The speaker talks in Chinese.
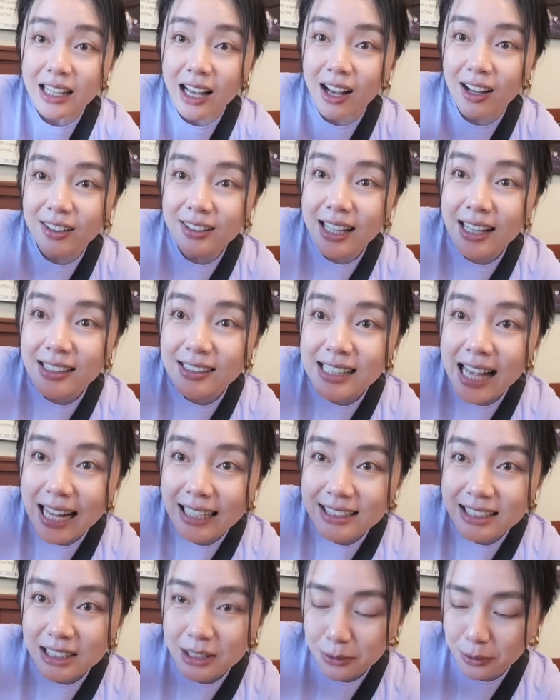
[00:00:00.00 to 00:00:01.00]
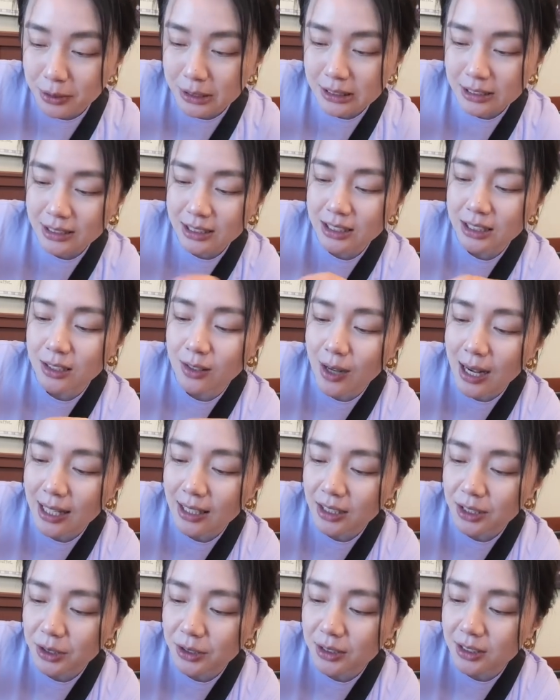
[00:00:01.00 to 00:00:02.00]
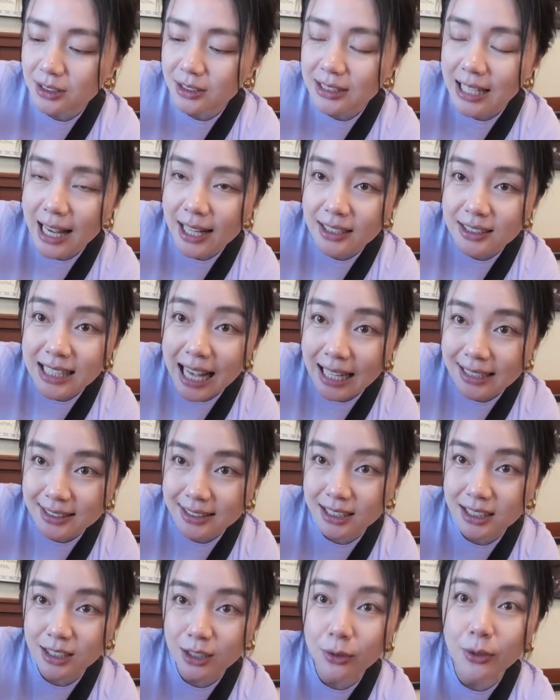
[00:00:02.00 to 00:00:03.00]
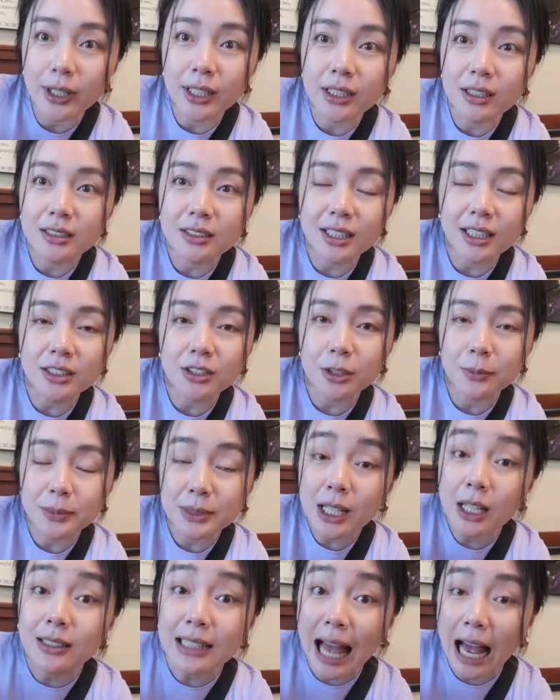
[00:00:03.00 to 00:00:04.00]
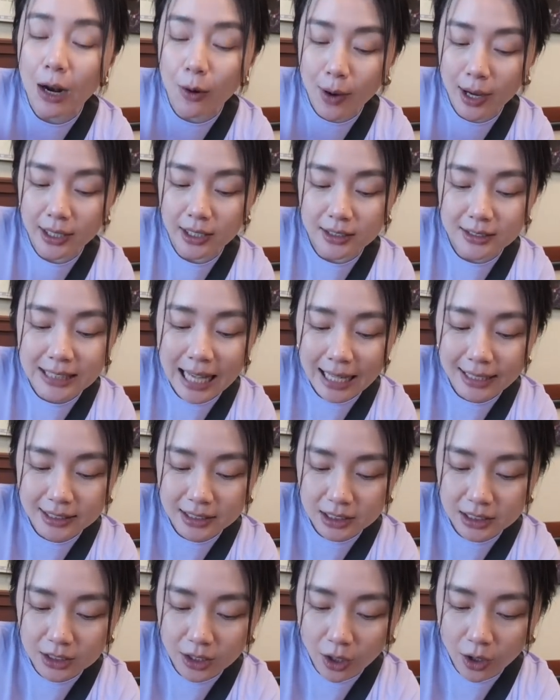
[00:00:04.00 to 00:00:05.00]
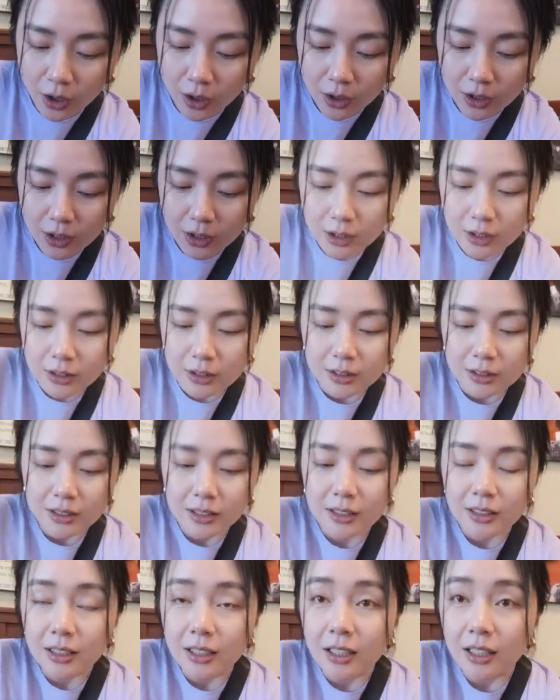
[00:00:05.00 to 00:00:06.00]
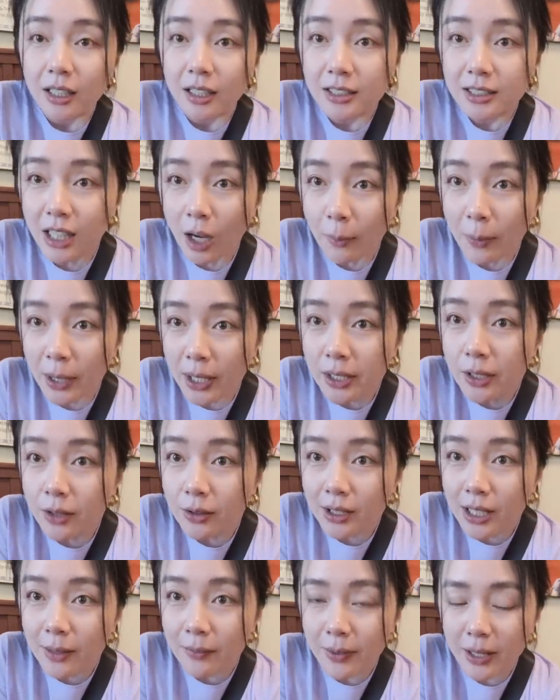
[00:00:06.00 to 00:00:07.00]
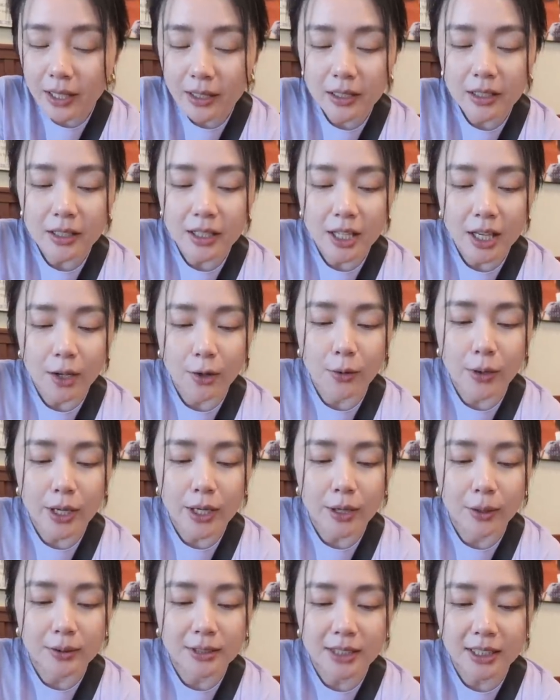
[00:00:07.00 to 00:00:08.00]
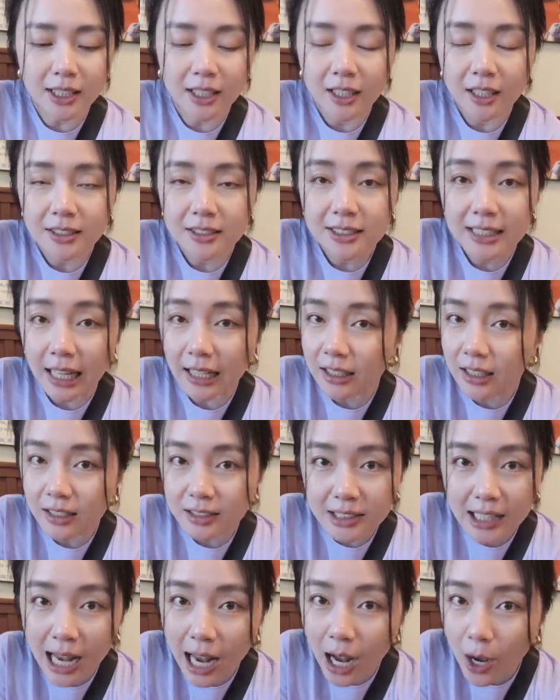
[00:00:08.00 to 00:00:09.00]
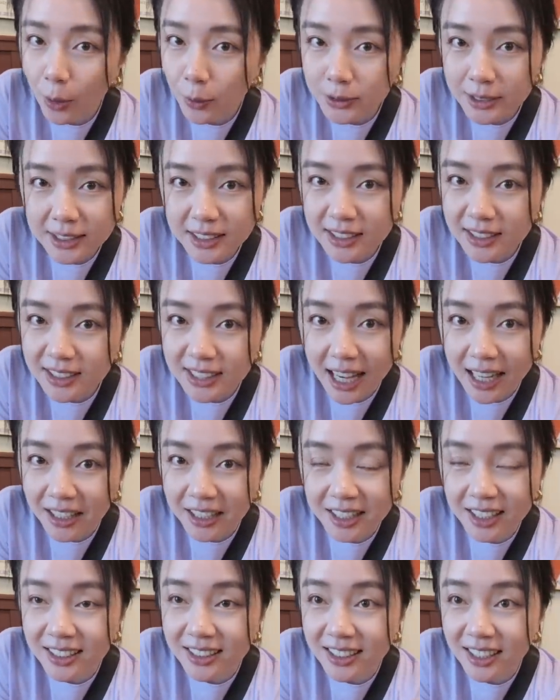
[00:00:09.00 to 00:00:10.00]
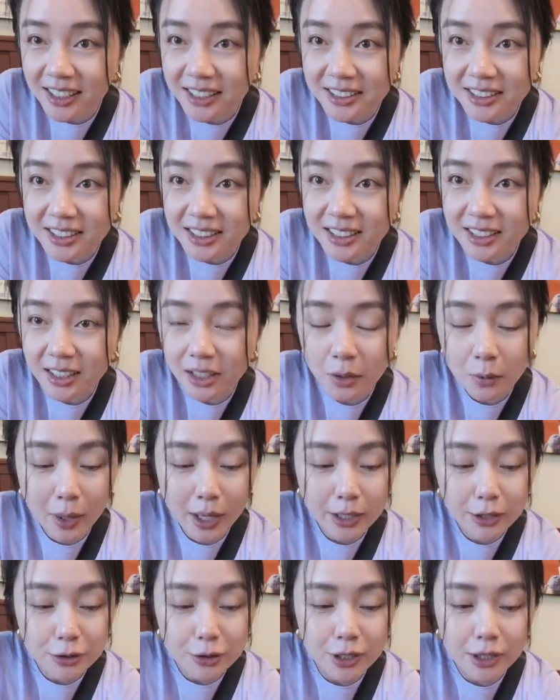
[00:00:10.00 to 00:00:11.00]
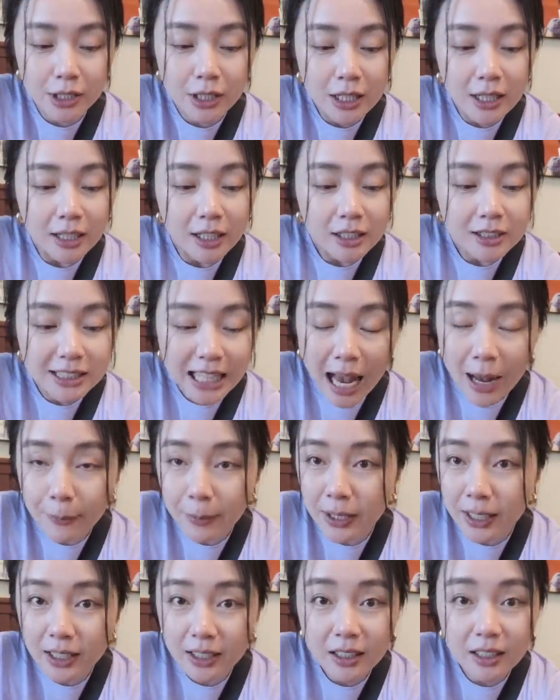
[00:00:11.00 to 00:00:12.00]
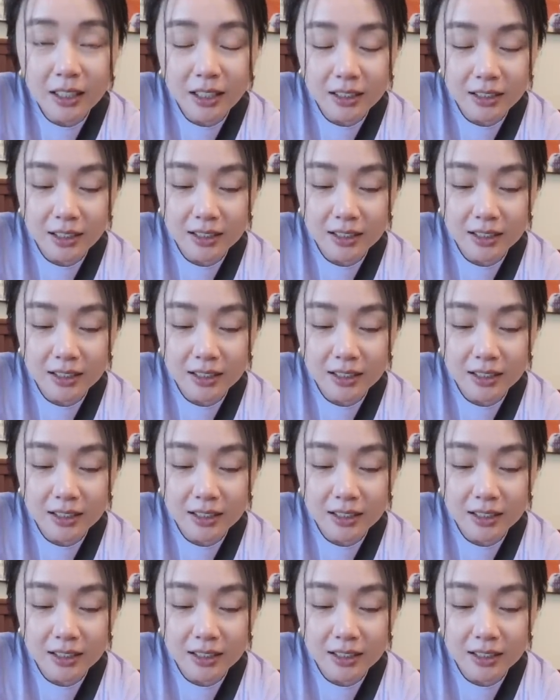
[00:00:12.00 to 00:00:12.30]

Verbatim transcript: 然后，但炸鸡我是喜欢，就是在炸鸡腿的这种比较大块的炸鸡哦。小朋友那边呢也会有这个长得超级像肯德基的，完全炸皮跟肯